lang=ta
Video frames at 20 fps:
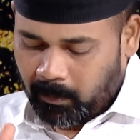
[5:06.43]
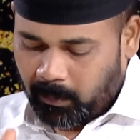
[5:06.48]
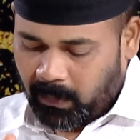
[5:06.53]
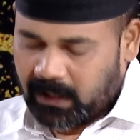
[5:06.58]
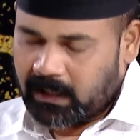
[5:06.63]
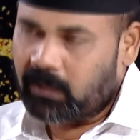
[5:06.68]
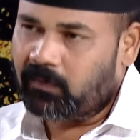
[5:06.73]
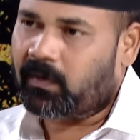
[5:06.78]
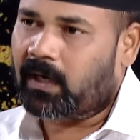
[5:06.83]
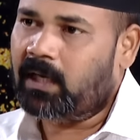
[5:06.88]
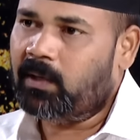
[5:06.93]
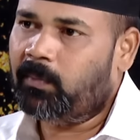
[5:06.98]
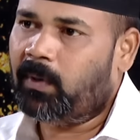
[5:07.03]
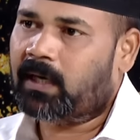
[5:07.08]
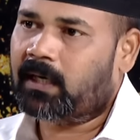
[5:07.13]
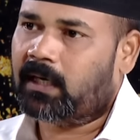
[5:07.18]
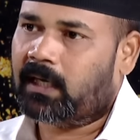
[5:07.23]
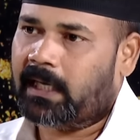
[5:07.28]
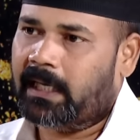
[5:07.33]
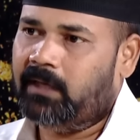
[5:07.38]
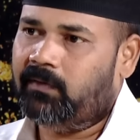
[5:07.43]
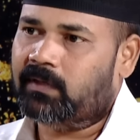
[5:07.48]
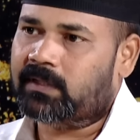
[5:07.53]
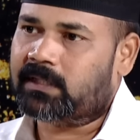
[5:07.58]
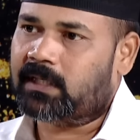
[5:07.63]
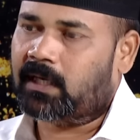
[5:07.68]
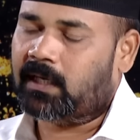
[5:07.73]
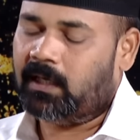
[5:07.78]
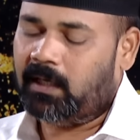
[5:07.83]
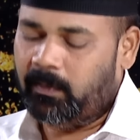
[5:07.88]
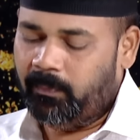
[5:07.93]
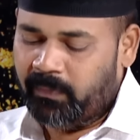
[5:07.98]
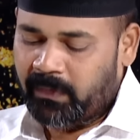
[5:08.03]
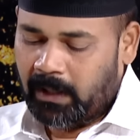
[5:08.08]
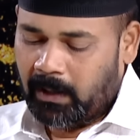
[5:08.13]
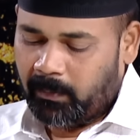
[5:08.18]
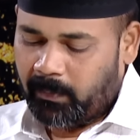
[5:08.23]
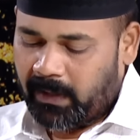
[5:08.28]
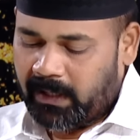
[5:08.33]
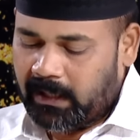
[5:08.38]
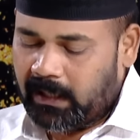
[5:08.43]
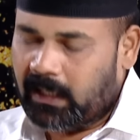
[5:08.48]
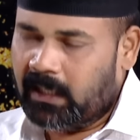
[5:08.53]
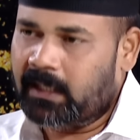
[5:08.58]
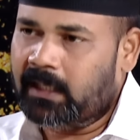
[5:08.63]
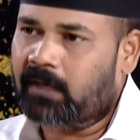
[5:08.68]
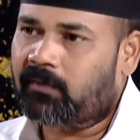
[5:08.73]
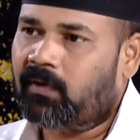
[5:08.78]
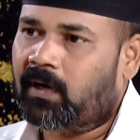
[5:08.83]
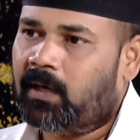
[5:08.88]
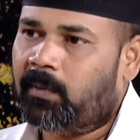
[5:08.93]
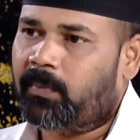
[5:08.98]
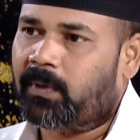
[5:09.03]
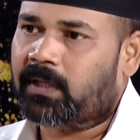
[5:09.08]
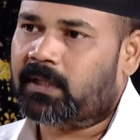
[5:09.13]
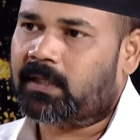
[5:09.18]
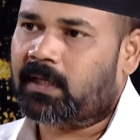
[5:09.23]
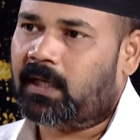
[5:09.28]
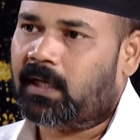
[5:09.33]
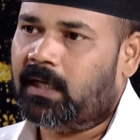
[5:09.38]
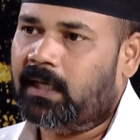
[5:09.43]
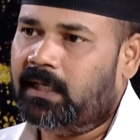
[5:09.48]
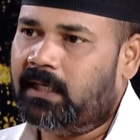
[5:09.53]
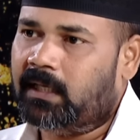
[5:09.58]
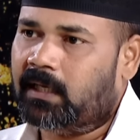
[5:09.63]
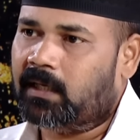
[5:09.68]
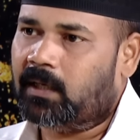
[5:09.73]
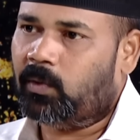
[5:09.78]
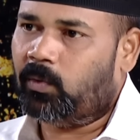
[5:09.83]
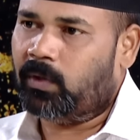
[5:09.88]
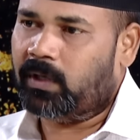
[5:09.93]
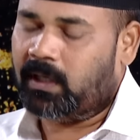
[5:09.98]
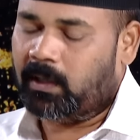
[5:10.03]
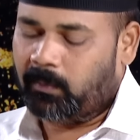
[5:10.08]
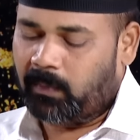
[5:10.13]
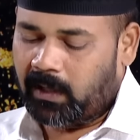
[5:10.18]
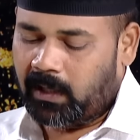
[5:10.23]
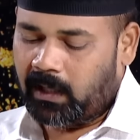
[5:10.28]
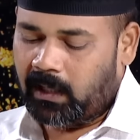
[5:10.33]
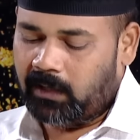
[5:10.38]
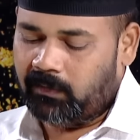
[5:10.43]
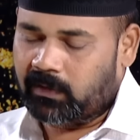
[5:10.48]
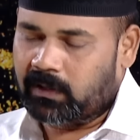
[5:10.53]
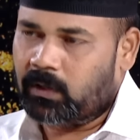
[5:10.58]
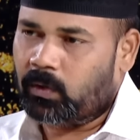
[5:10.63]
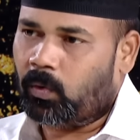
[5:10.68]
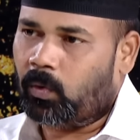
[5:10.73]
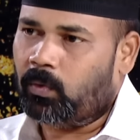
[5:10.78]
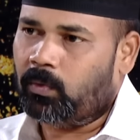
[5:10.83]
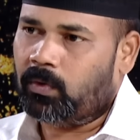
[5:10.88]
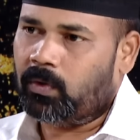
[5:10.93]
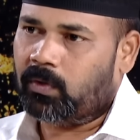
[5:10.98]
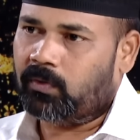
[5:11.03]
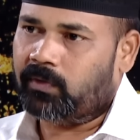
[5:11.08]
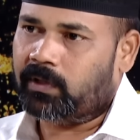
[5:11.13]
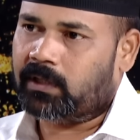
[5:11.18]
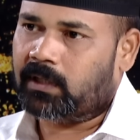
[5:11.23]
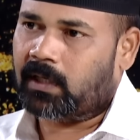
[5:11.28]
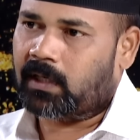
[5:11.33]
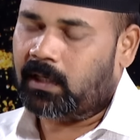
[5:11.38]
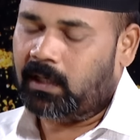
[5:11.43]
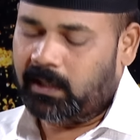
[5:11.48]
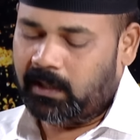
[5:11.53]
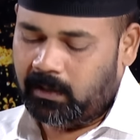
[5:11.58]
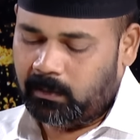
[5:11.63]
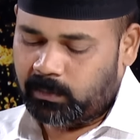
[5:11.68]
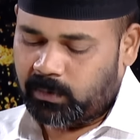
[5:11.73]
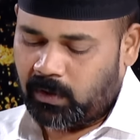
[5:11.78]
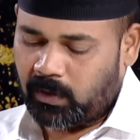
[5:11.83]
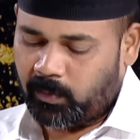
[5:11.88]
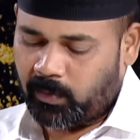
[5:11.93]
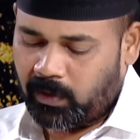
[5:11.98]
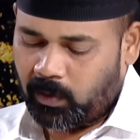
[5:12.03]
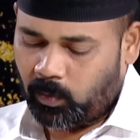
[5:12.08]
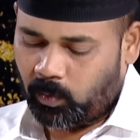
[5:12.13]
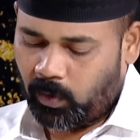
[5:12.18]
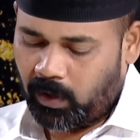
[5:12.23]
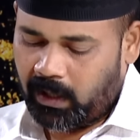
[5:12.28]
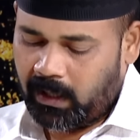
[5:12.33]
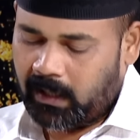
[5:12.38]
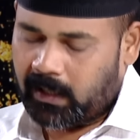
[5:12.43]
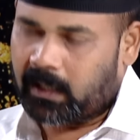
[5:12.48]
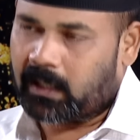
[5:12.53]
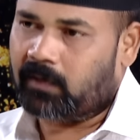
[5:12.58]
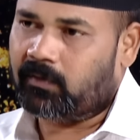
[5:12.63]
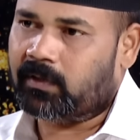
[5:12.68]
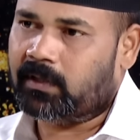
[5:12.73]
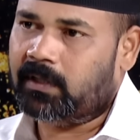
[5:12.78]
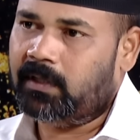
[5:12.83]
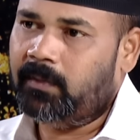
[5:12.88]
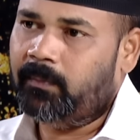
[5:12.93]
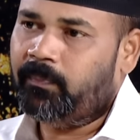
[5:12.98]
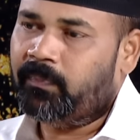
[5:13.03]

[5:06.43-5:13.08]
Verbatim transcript: மத வழிபாட்டில் கை வச்சாங்க பெண்களை நிர்வாணப்படுத்தினாங்க இங்கே இருக்கக்கூடிய மக்களை வந்து கொன்று குவித்தார்கள் இன்னும் சொல்லப்போனால் ஒரே நாட்டில் வந்து